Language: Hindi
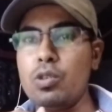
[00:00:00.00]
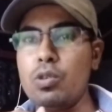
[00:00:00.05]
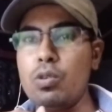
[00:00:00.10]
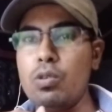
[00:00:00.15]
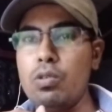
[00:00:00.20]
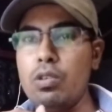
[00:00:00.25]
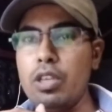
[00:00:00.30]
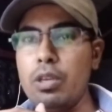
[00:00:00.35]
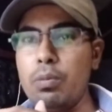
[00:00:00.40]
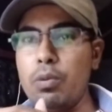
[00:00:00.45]
जो
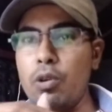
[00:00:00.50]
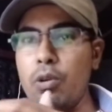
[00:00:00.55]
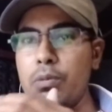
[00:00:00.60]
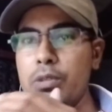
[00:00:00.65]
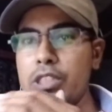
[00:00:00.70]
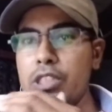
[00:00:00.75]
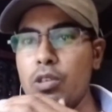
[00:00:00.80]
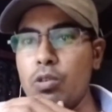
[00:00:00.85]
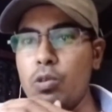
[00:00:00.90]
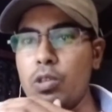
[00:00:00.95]

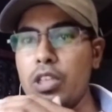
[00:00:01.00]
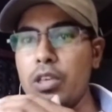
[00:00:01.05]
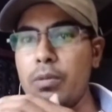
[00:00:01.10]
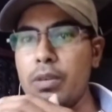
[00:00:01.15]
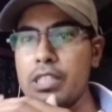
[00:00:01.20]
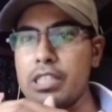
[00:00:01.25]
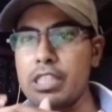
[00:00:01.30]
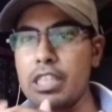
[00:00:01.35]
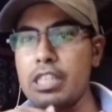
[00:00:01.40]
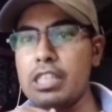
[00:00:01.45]
इन्फॉर्मेशन खुद
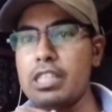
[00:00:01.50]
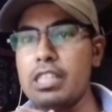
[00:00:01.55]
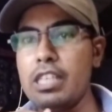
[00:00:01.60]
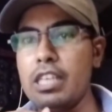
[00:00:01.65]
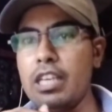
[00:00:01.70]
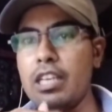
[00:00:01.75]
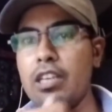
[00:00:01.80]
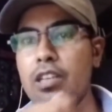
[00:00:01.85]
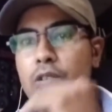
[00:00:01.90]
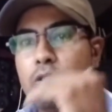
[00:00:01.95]
के पास
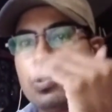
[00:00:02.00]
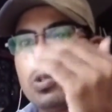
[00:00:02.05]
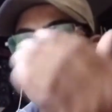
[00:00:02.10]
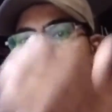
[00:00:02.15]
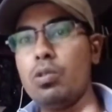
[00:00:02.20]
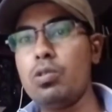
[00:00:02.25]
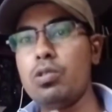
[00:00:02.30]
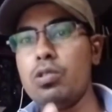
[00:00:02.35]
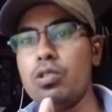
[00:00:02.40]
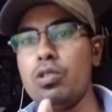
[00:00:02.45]
सच्ची है ना
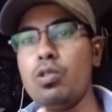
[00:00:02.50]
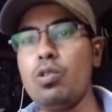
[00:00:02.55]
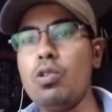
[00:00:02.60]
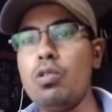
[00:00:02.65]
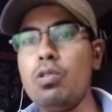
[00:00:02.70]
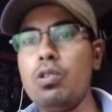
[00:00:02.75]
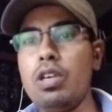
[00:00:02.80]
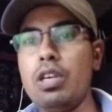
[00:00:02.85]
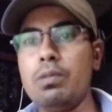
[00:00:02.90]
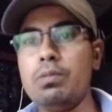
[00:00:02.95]
उसको
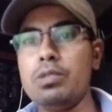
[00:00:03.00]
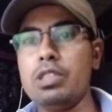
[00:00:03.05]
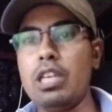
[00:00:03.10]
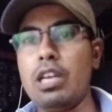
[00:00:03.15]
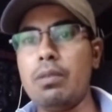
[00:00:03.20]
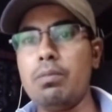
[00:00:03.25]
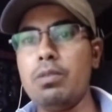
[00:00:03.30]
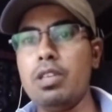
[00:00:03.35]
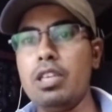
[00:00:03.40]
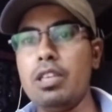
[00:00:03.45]
दो ना हम
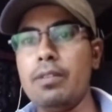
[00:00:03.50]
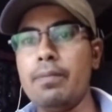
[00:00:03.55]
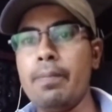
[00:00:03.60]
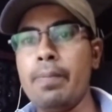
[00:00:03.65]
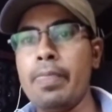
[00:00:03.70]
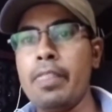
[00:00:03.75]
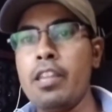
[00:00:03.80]
सामने